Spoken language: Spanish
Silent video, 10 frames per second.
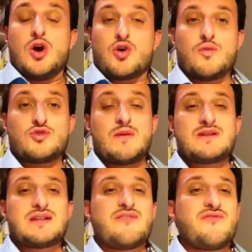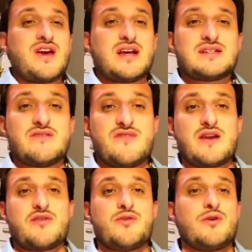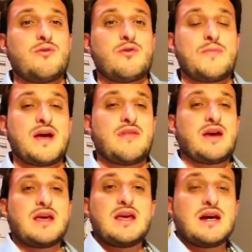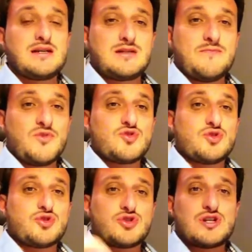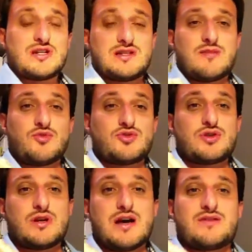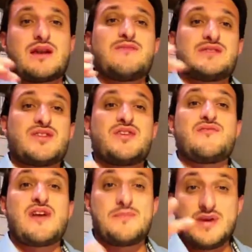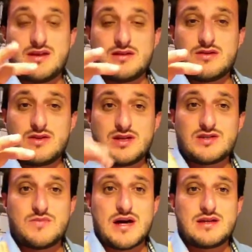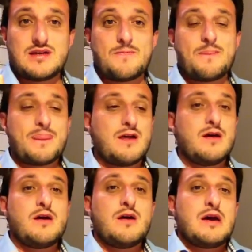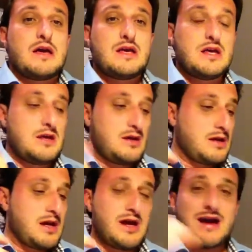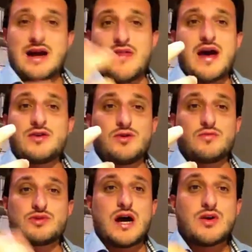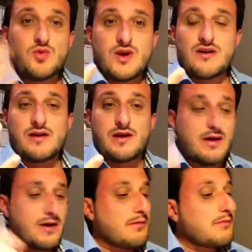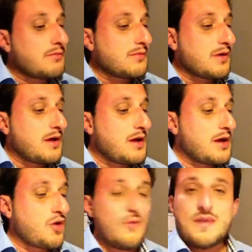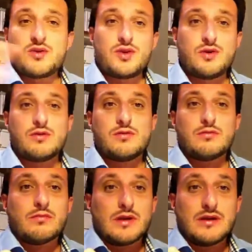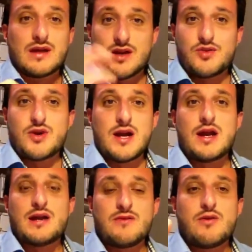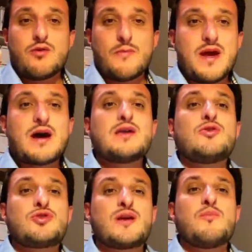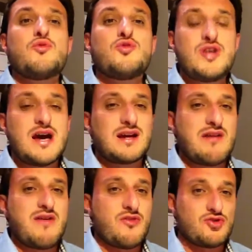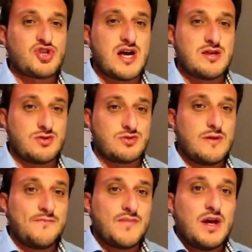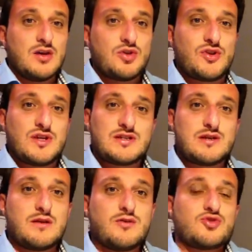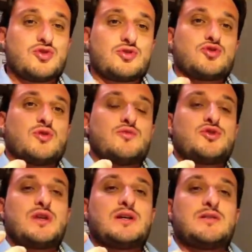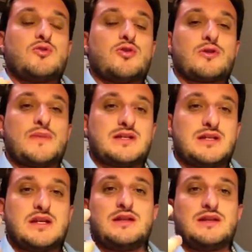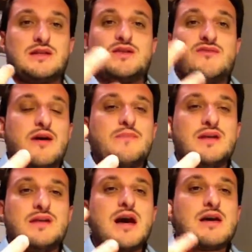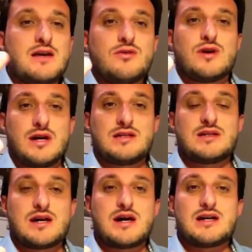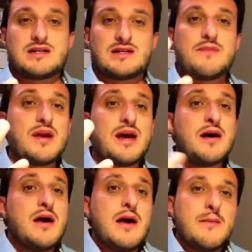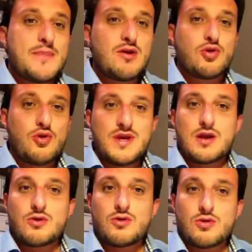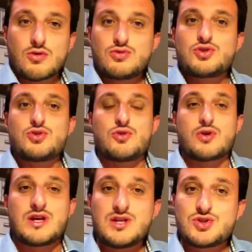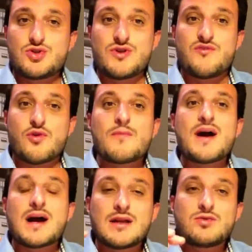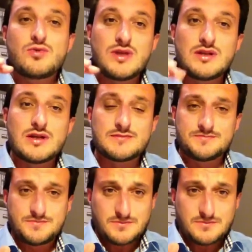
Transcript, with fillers: Como sabéis, la FE, que es la Federación Europea de Guías, nosotros estamos a través de Cefapit en España y eh, a cada año pues, hay una eh, convención internacional a nivel europea y otra mundial cada dos años. Entonces, nosotros, como si dijésemos, los representantes de Cefapit ya han ido a esa asamblea, pero el gobierno ruso quiso de forma gratuita